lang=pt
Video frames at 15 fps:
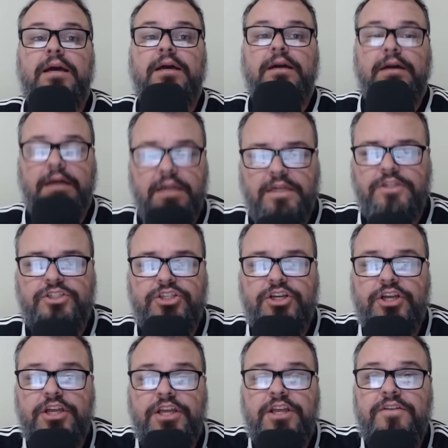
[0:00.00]

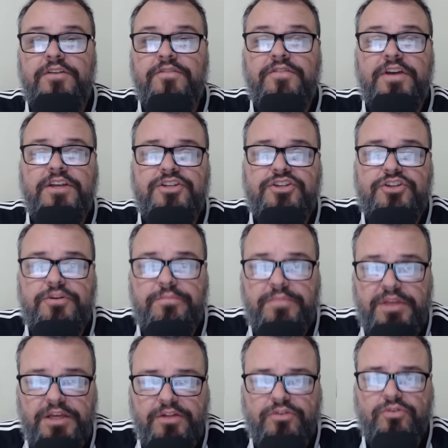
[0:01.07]
Grande
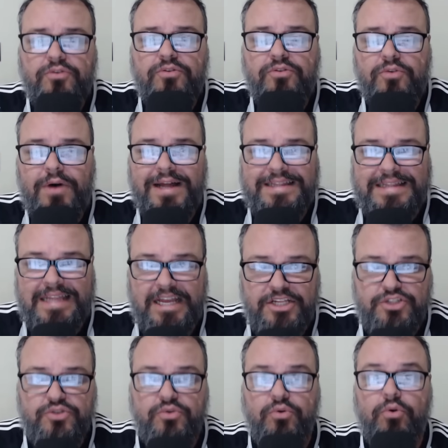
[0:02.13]
investimento no
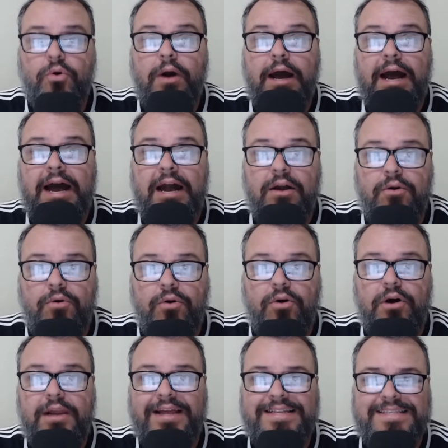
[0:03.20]
Atlético,
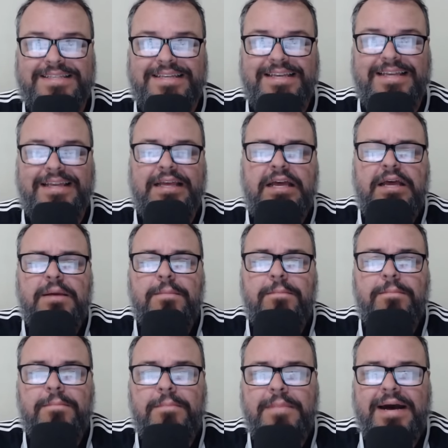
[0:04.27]
agora sim,
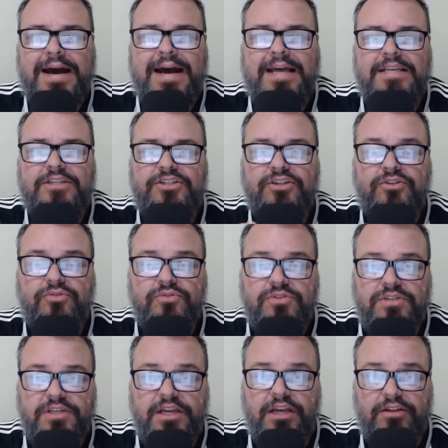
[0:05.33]
mais de
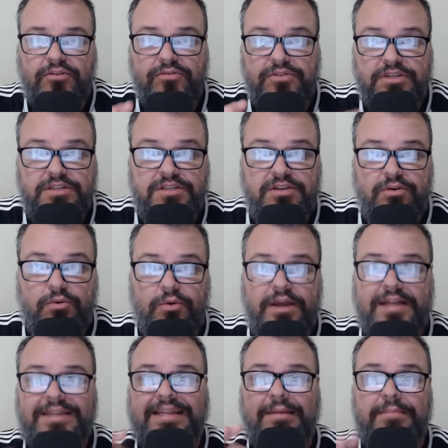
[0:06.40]

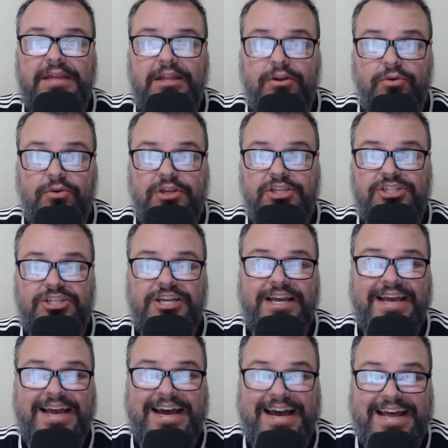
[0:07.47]
250 milhões de
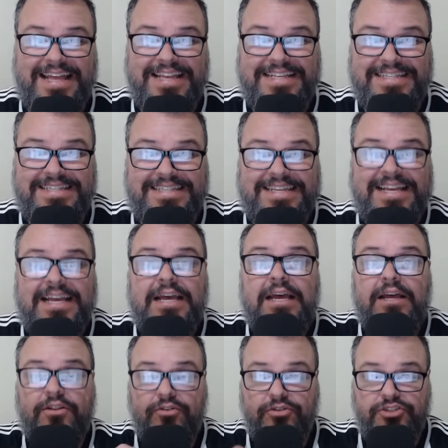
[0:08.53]
reais.
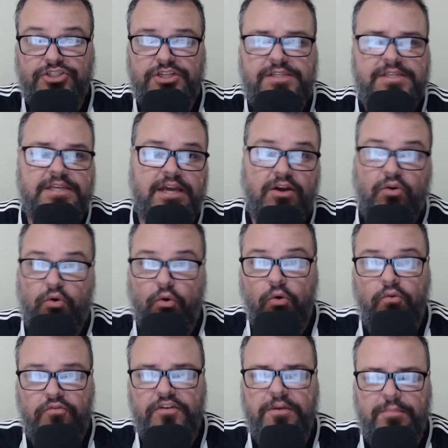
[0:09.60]
Notícia
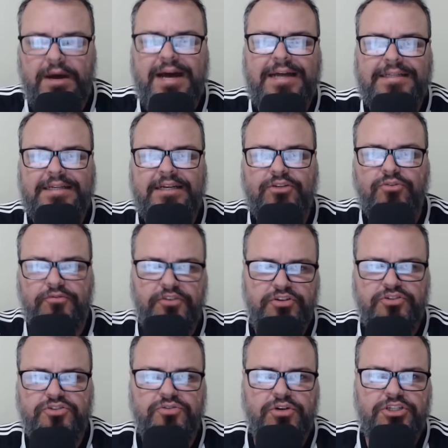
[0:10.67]
confirmada. No
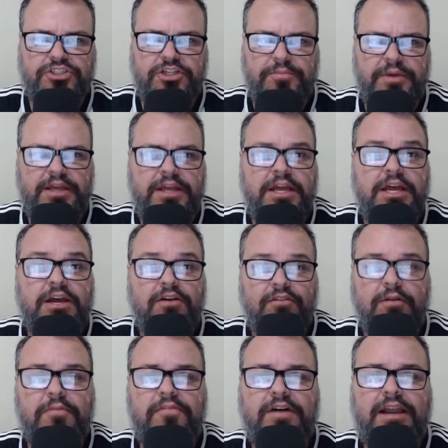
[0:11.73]
vídeo de hoje também
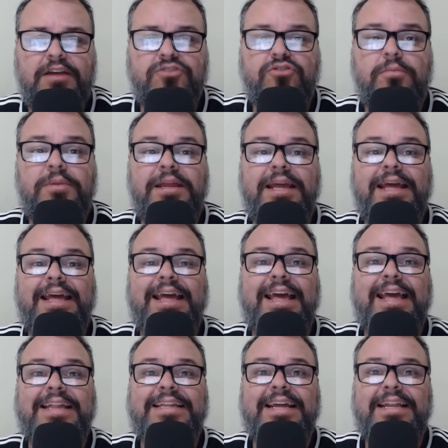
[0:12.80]
vamos falar sobre
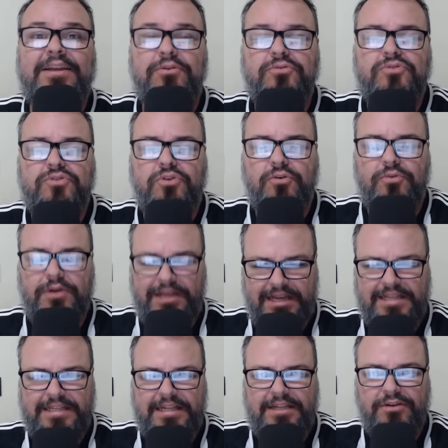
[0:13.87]
Edenilson,
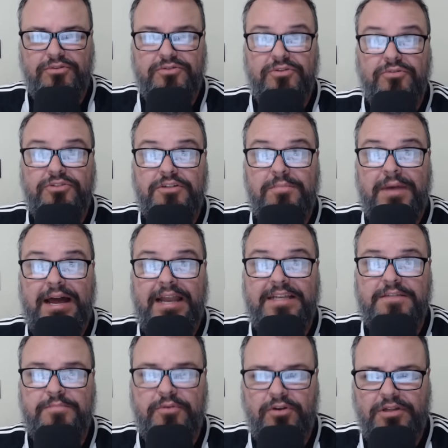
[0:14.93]
Edenilson de
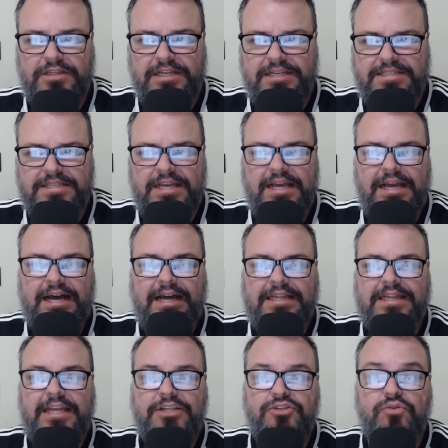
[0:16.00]
malas prontas.
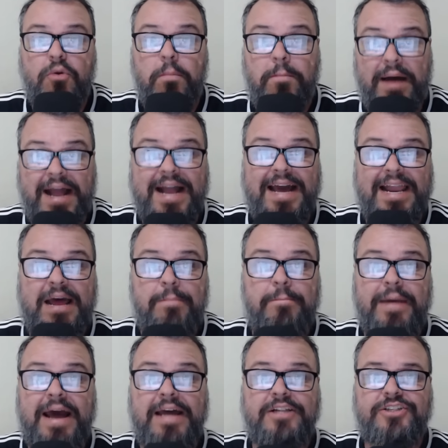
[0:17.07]
Atlético pagará
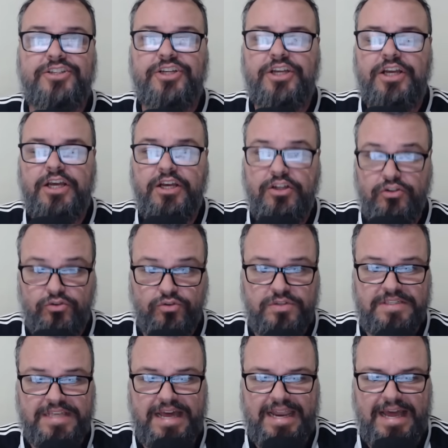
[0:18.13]
parte do
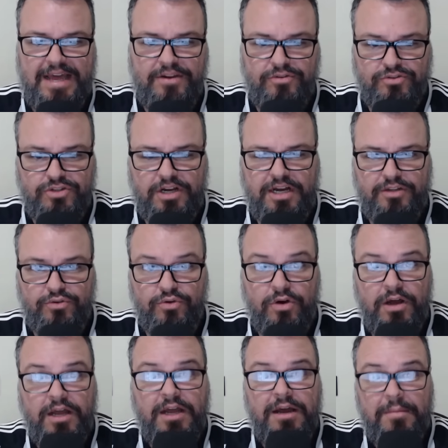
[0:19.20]
salário do
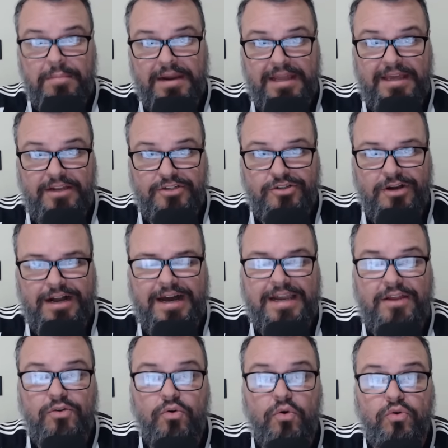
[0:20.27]
jogador para ele jogar
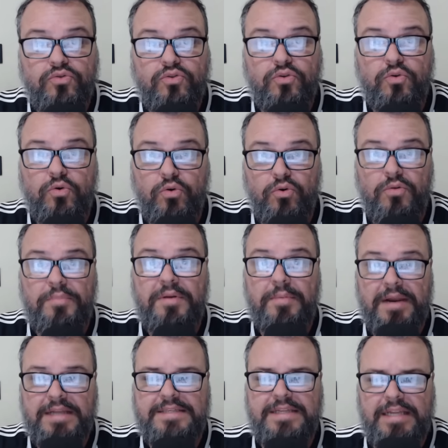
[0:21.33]
em outro clube
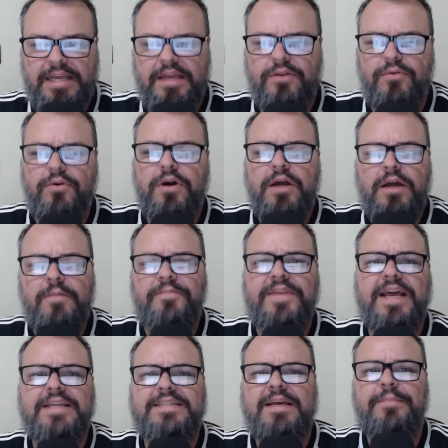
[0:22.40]
brasileiro.
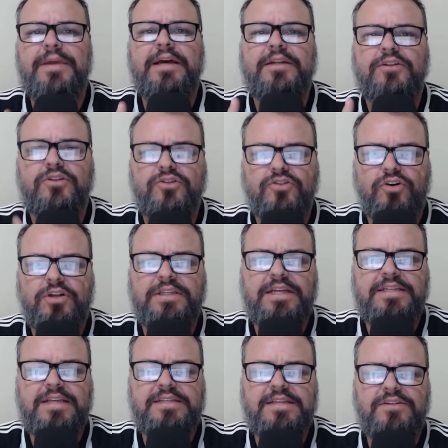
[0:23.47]
Quer saber
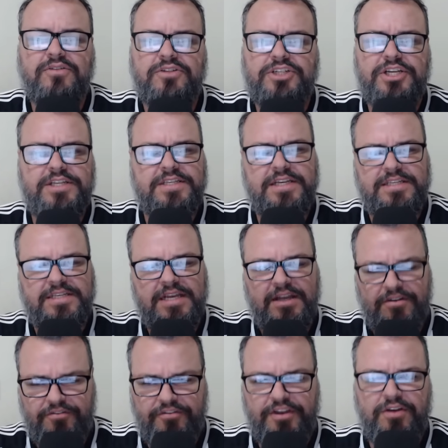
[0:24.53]
todas essas notícias?
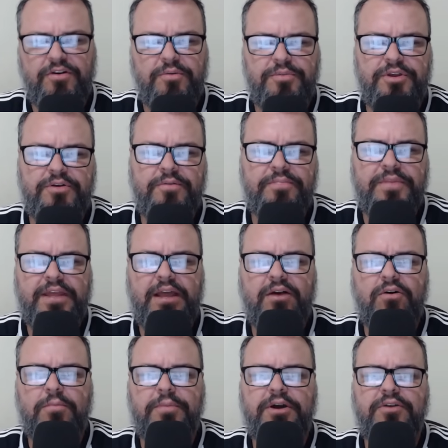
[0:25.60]
Vem comigo e
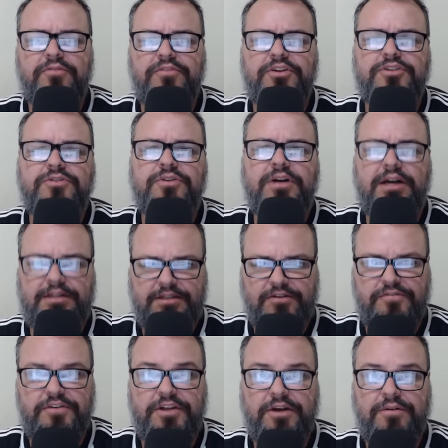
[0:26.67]
acompanhe o vídeo até o
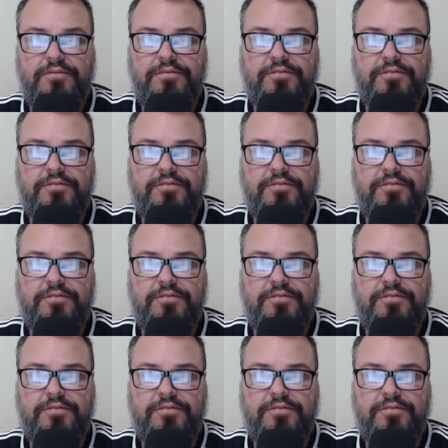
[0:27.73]
final.